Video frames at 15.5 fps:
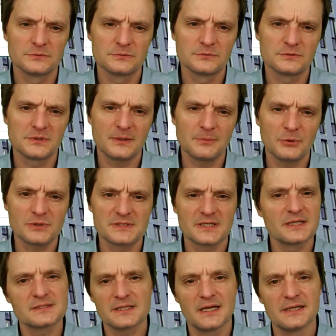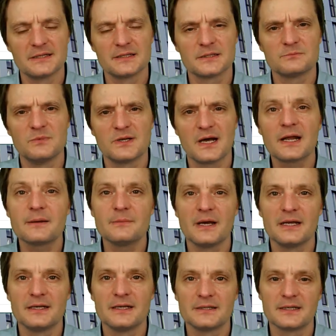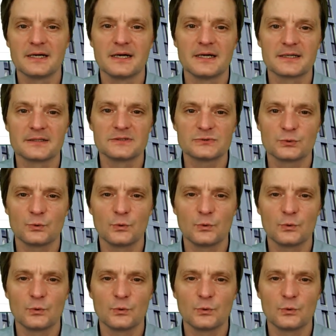der Prozess endet mit einem Endereignis O.